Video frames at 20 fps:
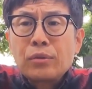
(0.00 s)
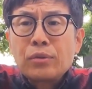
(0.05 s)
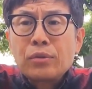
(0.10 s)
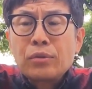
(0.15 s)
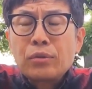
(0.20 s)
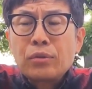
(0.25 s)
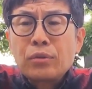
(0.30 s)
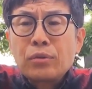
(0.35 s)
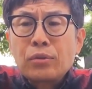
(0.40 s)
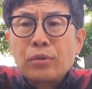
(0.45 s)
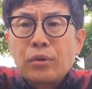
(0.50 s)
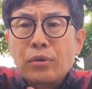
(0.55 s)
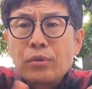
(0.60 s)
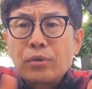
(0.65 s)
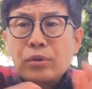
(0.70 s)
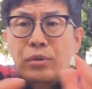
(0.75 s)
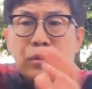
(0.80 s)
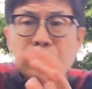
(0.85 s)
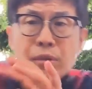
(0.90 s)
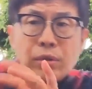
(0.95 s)
うするとそれを
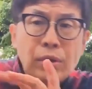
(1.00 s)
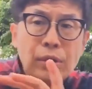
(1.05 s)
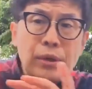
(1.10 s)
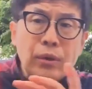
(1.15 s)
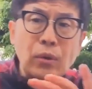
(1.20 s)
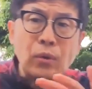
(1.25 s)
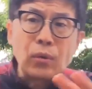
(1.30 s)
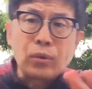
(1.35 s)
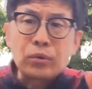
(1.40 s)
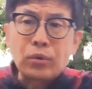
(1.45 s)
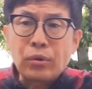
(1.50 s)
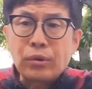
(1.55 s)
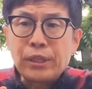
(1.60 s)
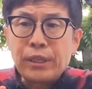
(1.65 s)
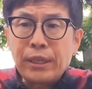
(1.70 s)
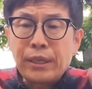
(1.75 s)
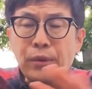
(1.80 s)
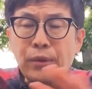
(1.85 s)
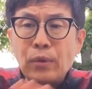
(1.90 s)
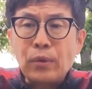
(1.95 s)
すごい踊り
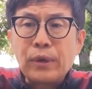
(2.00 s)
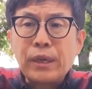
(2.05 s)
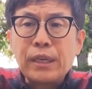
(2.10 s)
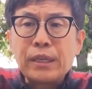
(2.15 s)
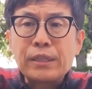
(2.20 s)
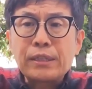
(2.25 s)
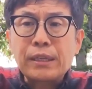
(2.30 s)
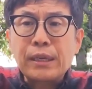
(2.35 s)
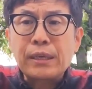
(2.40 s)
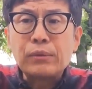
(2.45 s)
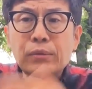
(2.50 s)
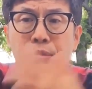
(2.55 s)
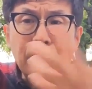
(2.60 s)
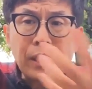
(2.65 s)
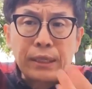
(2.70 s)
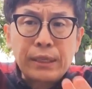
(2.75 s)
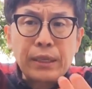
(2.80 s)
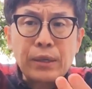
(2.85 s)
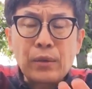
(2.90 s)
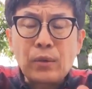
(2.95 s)
で表現したり、
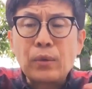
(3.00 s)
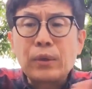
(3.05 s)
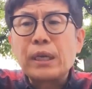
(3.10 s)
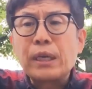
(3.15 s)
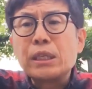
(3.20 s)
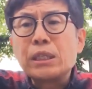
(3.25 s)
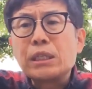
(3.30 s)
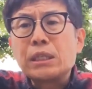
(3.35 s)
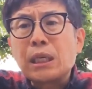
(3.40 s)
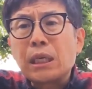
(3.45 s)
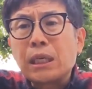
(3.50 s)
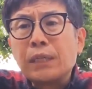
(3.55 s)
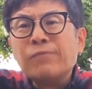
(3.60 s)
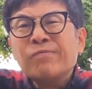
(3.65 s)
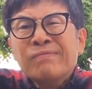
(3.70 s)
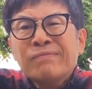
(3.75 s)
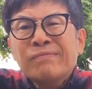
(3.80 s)
歌で表現したり、